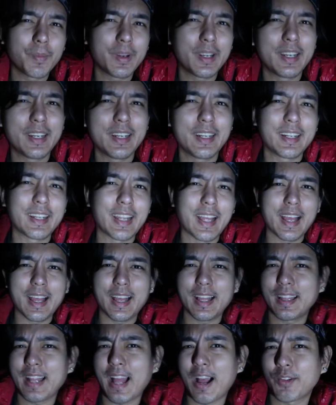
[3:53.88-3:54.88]
มครึ่งนะ
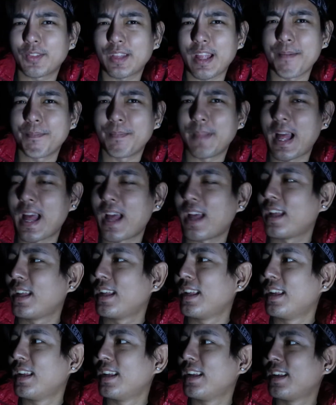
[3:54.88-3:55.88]
ฮะ ดาวเต็มแล้ว
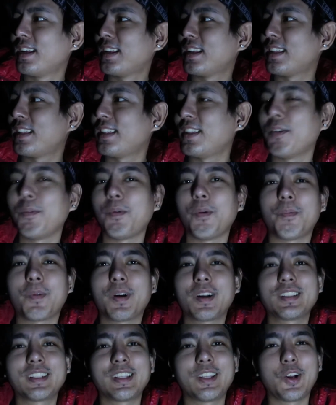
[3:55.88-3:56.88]
เดี๋ยวผม
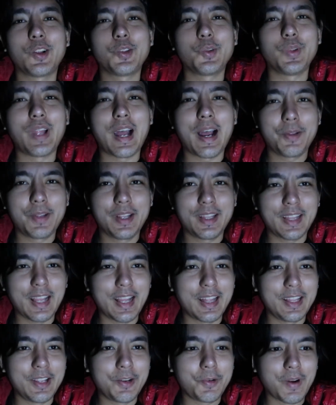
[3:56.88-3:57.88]
ก็จะนอนดูดาวในเต็
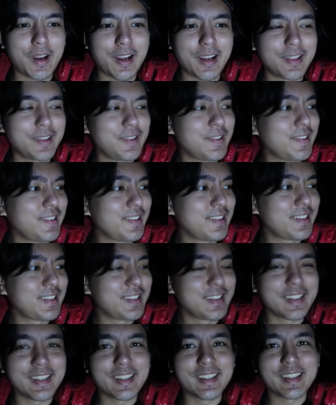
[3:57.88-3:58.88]
นท์ดีกว่าเนอะะ
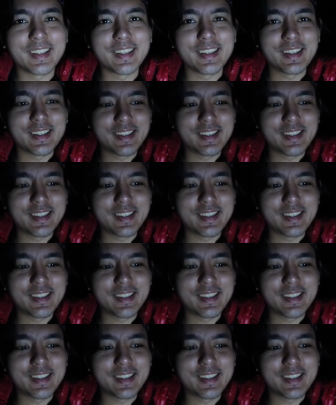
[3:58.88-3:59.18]
กั